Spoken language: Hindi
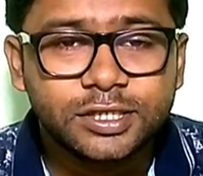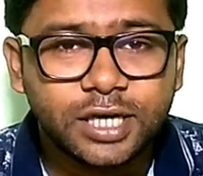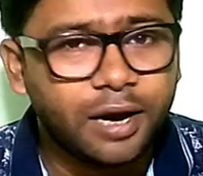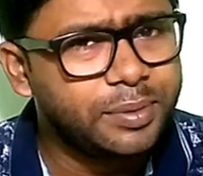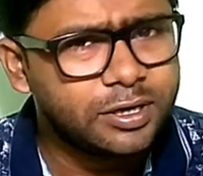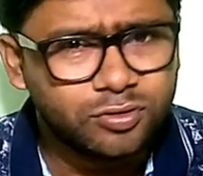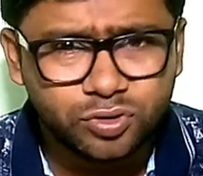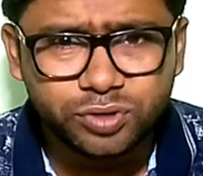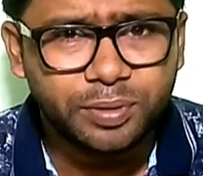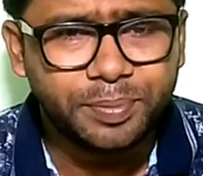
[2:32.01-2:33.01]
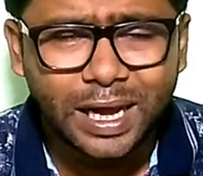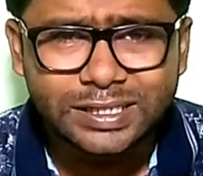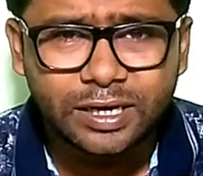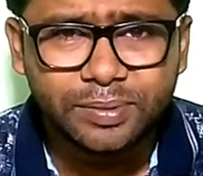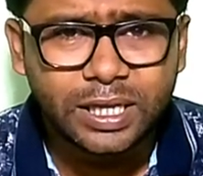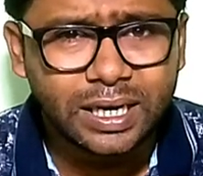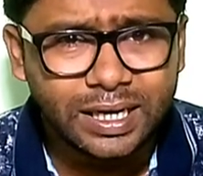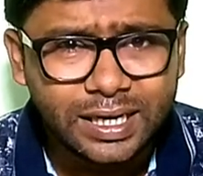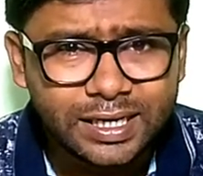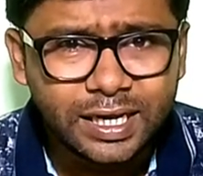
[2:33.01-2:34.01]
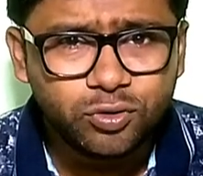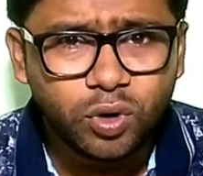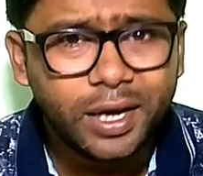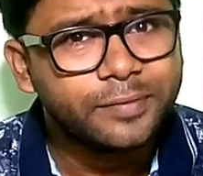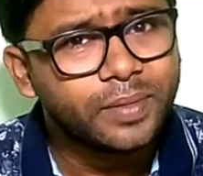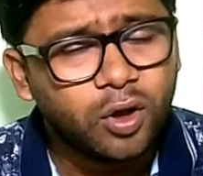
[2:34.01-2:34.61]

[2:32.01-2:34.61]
जहाँ पे कुछ भी प्राइस अभी तक लीक नहीं हुआ है